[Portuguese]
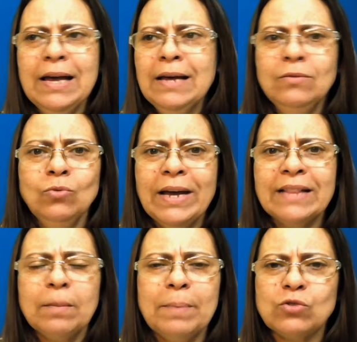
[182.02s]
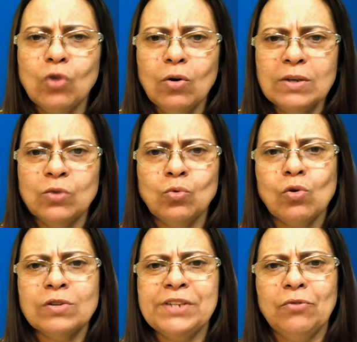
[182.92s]
não entra pessoas, eu não
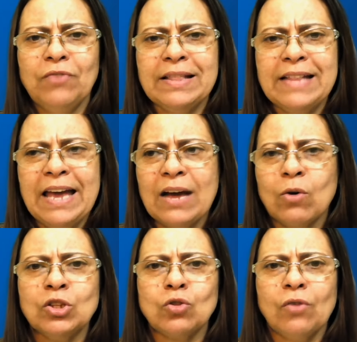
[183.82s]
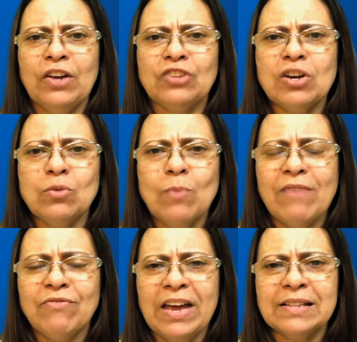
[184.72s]
consigo vender. Quando eu estou fechando uma
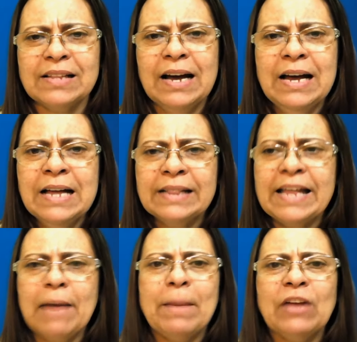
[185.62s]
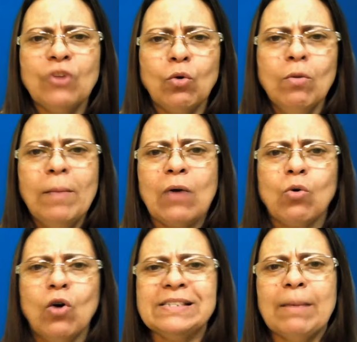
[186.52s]
venda, de repente alguma
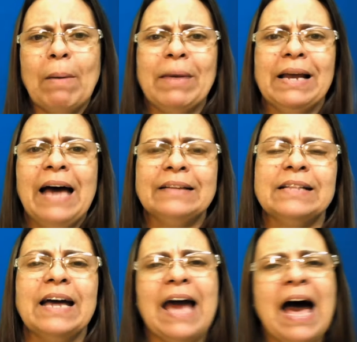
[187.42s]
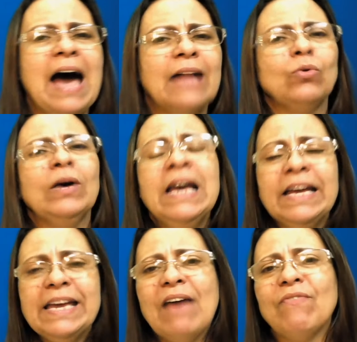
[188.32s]
coisa, papelada dá errado
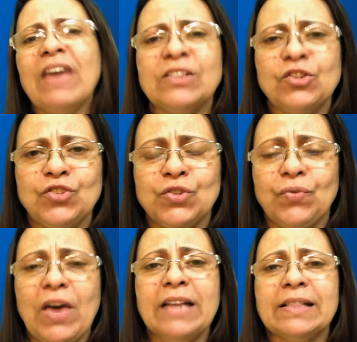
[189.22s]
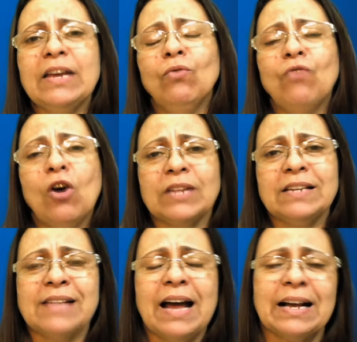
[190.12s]
e a venda é desfeita e eu volto a
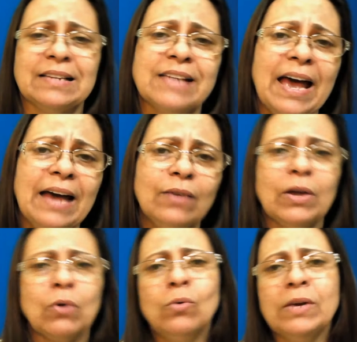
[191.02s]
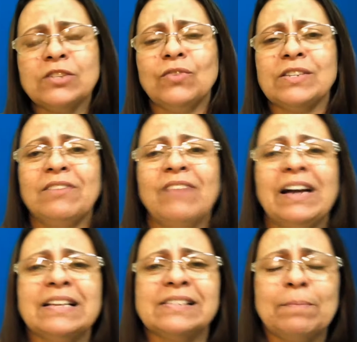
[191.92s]
estaca zero. E com isso você vai
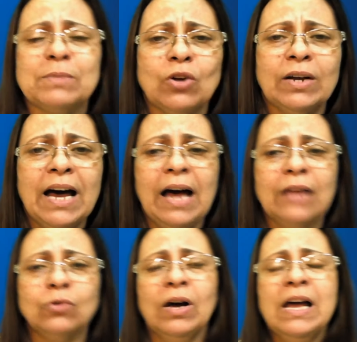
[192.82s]
decepcionando,